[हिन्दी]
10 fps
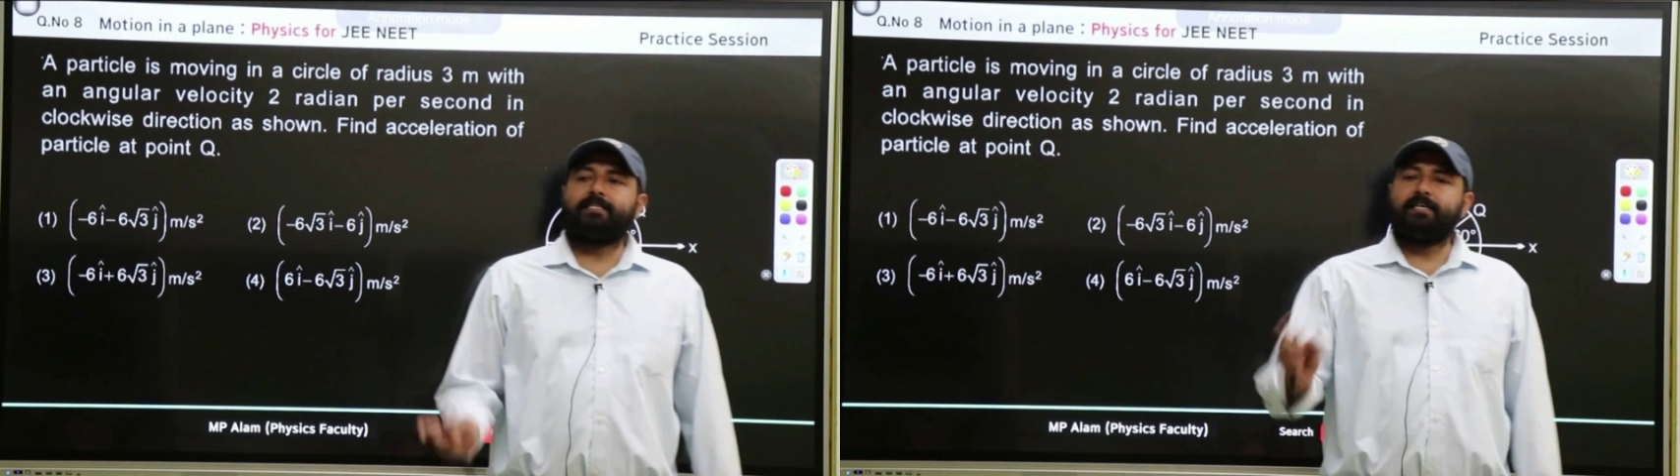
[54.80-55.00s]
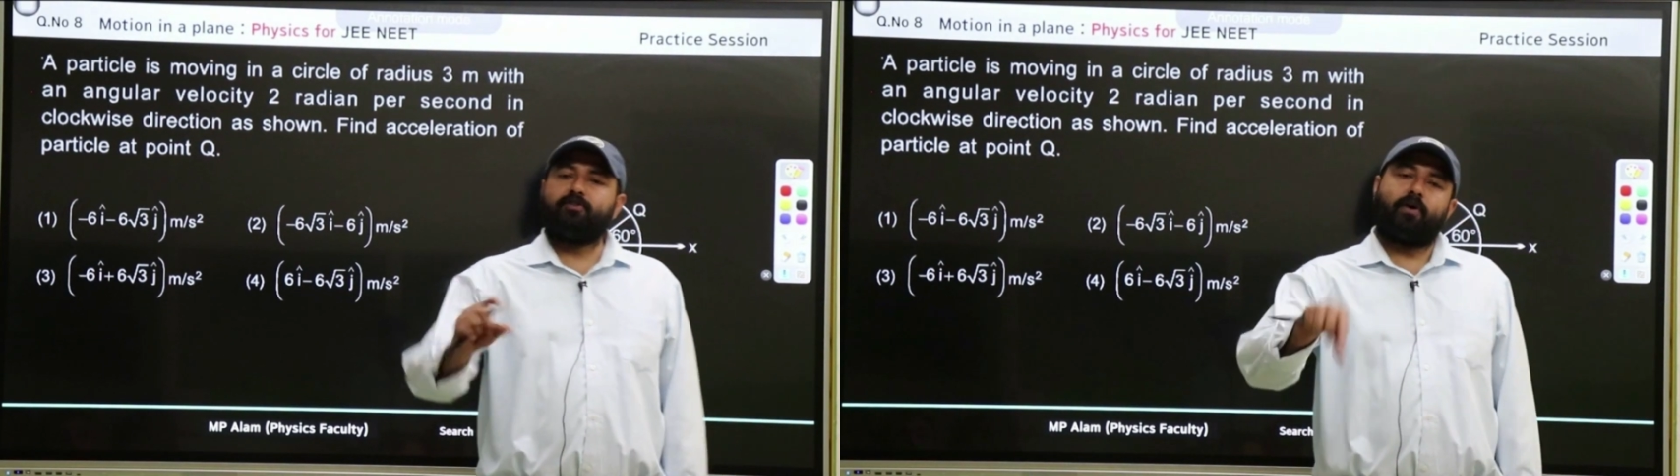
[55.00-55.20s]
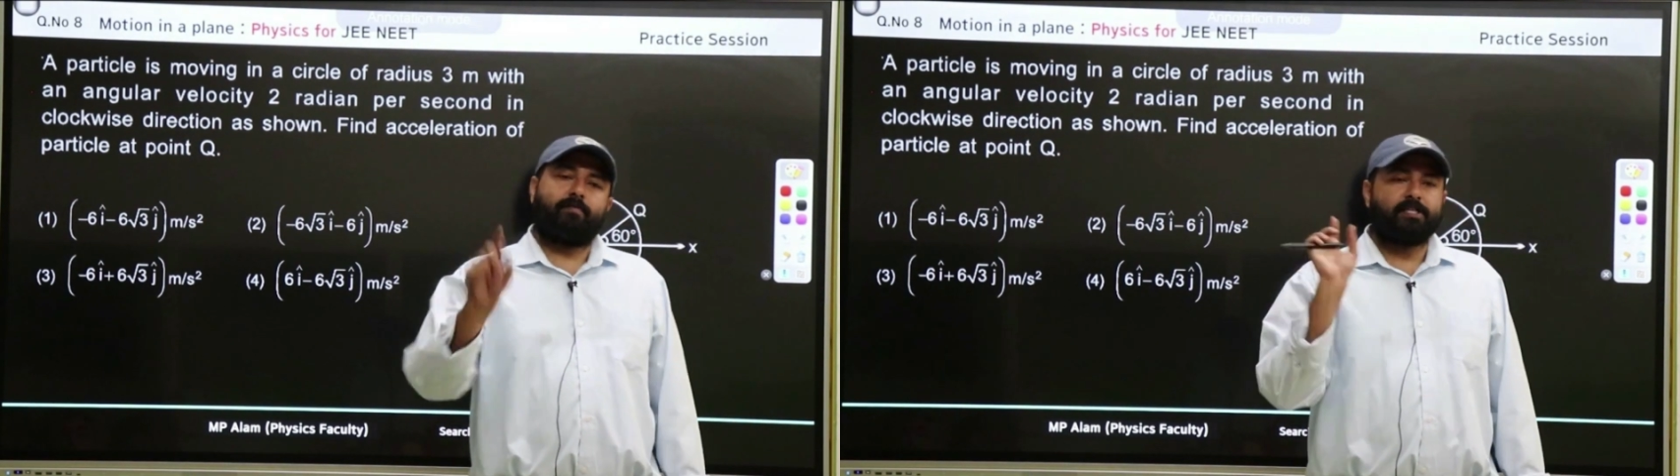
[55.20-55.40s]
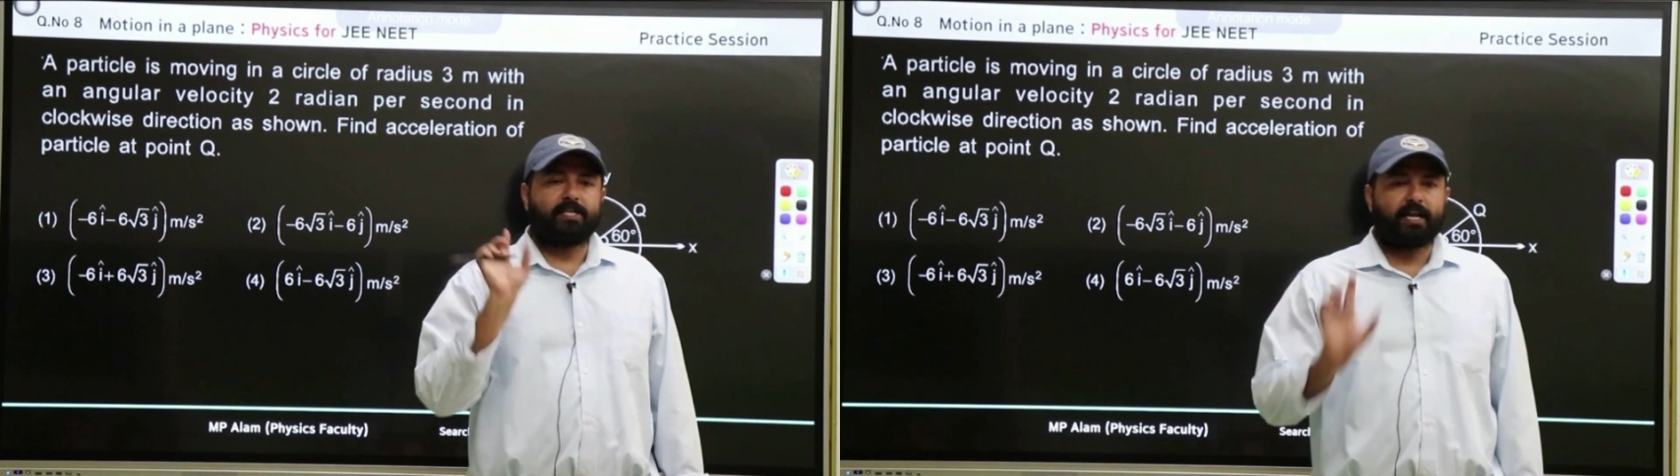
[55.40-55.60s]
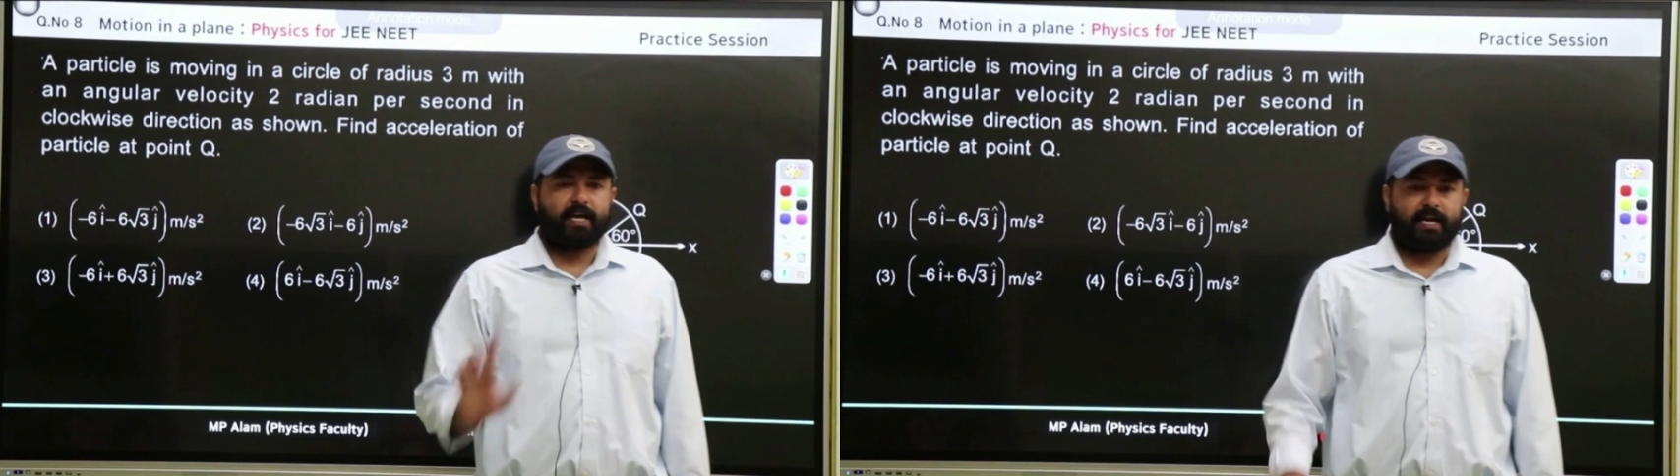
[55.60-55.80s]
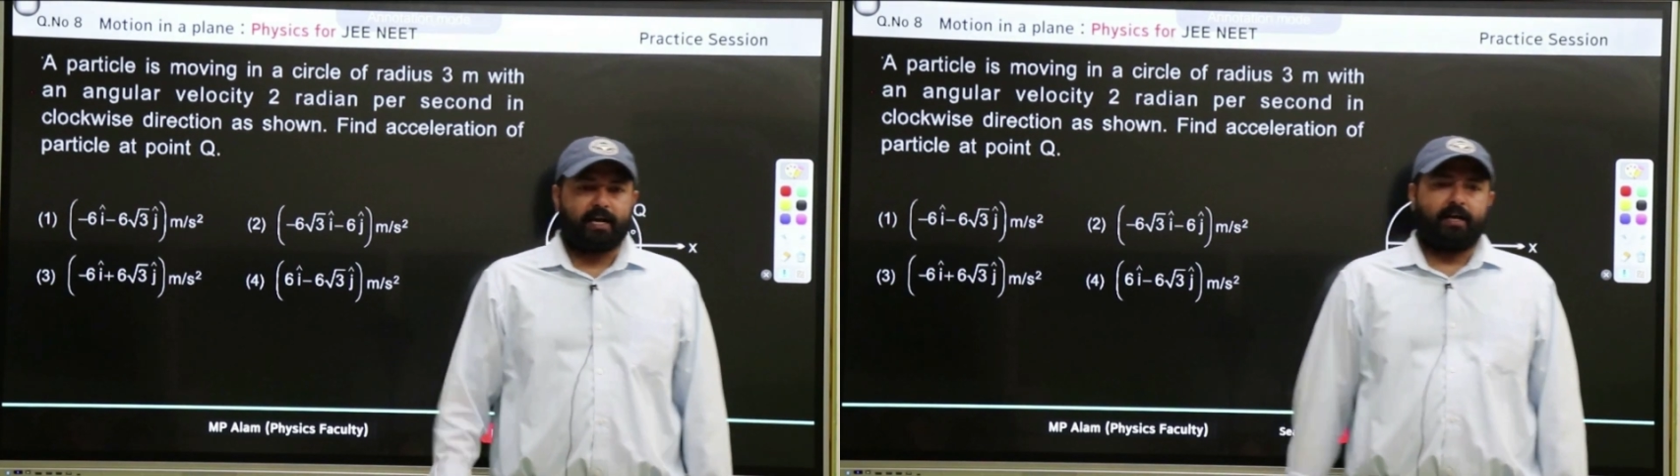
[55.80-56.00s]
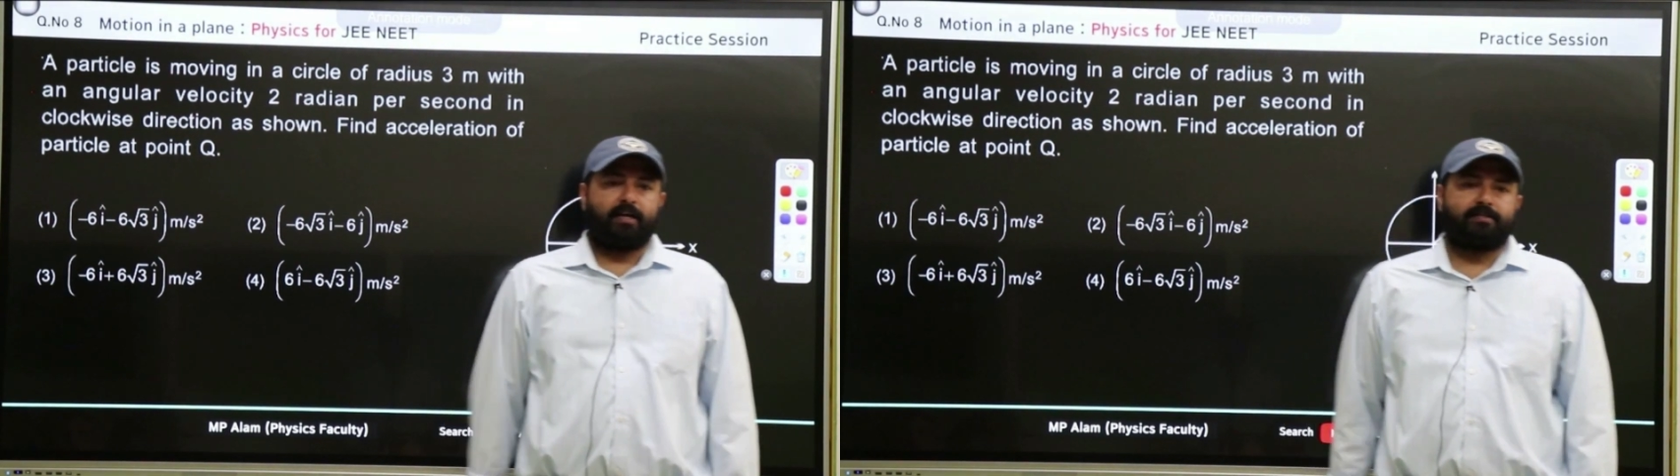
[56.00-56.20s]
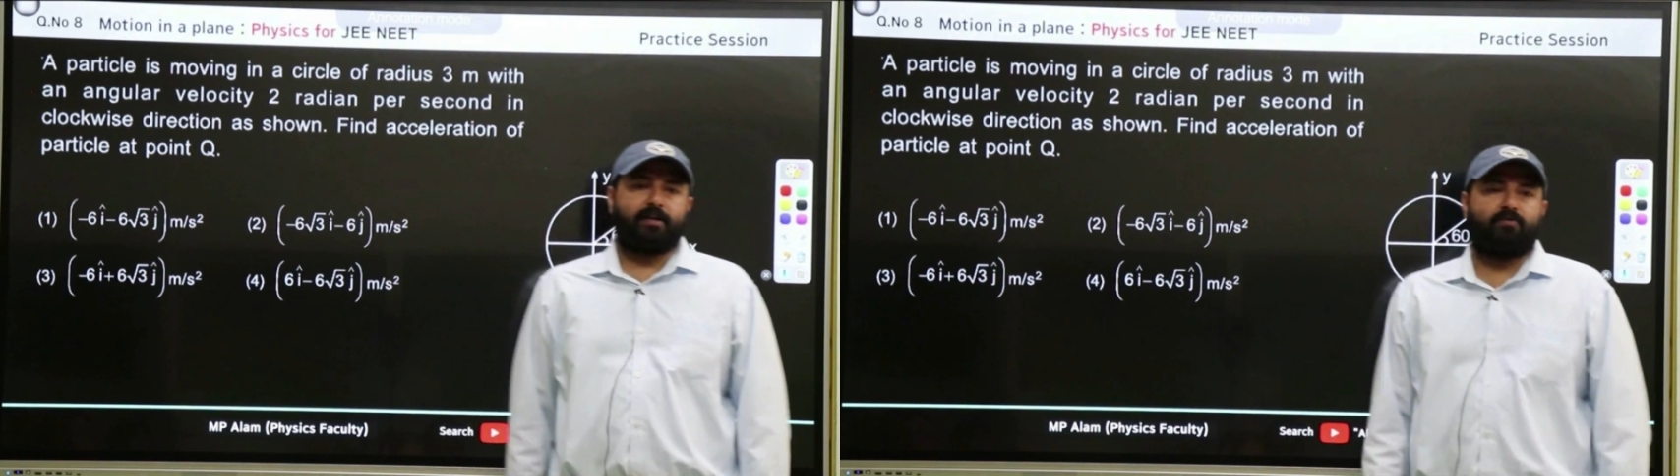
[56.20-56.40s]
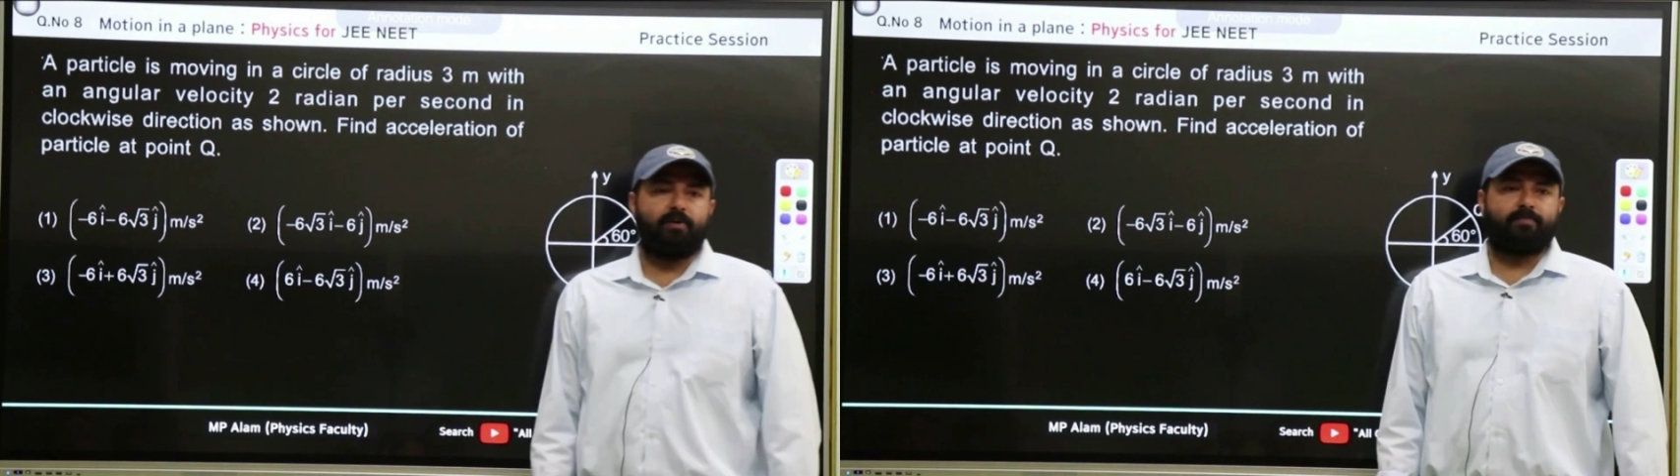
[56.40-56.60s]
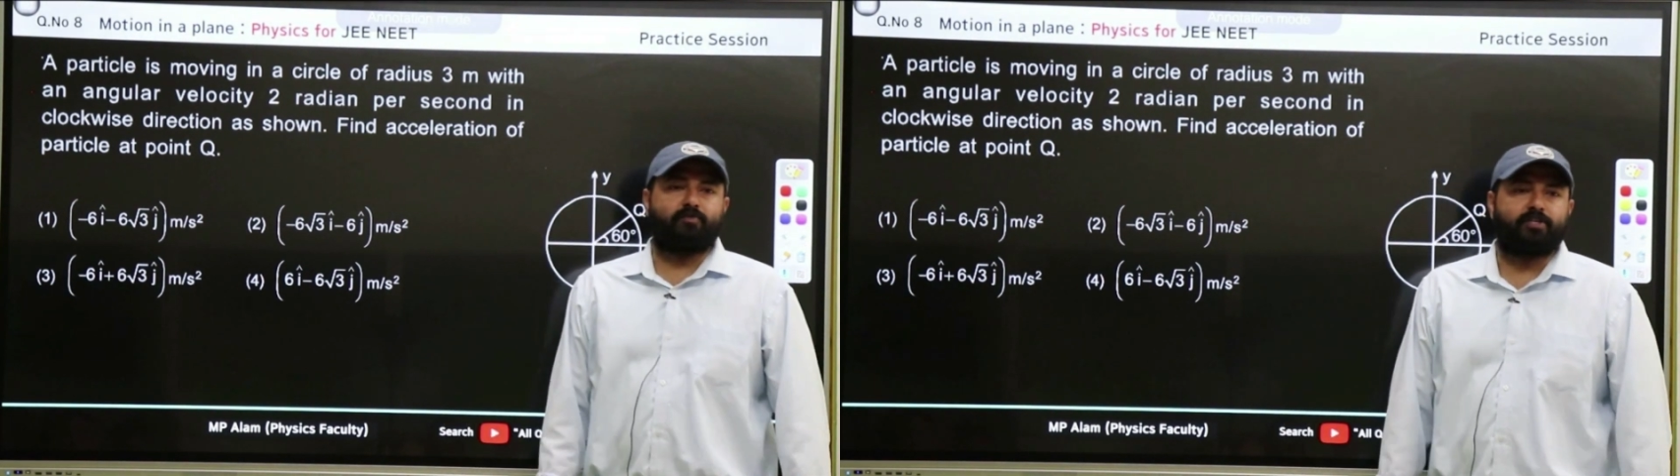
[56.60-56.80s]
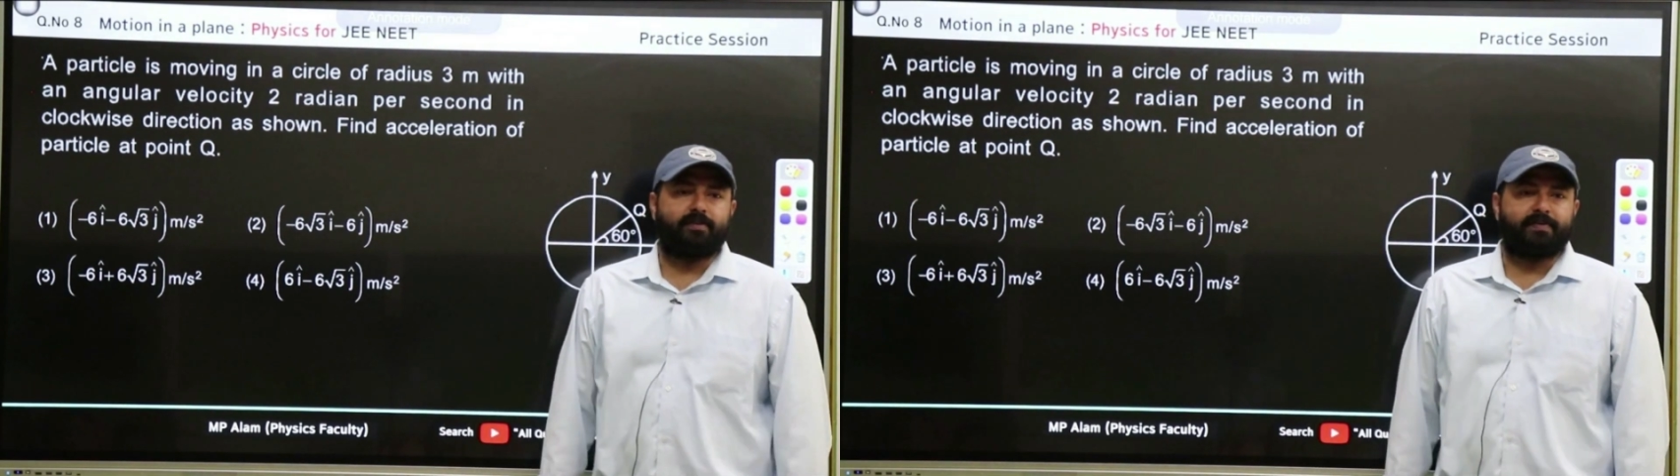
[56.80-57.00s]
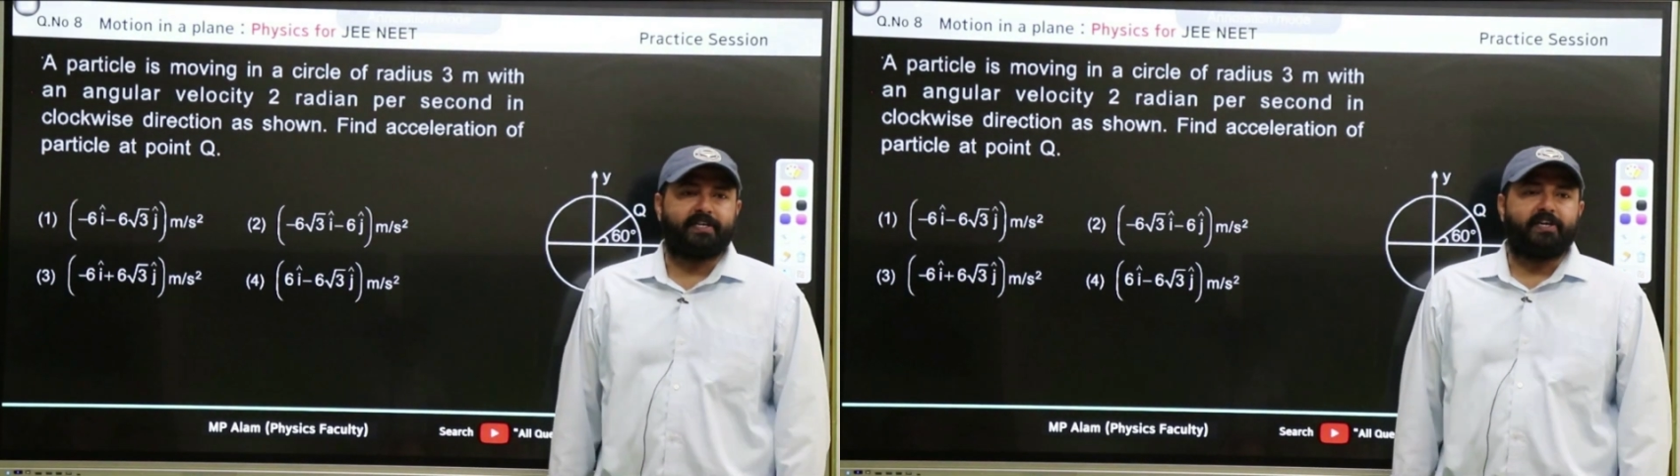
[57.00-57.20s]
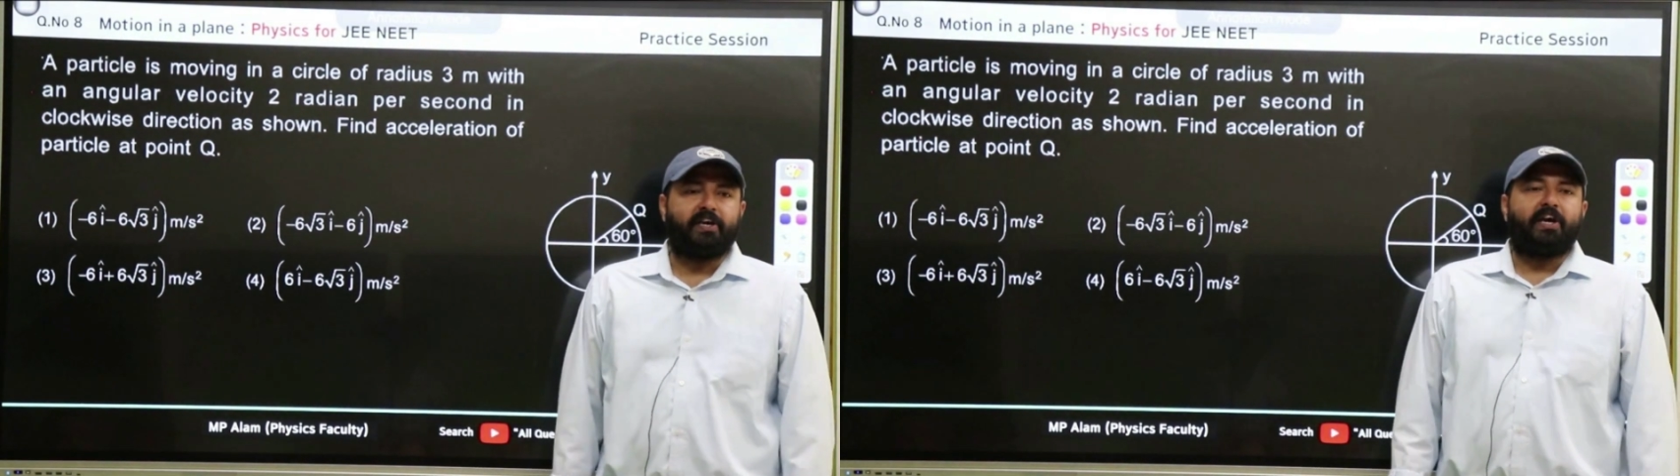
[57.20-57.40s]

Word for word: ए सी तो हमेशा रहेगा सर्कुलर मोशन में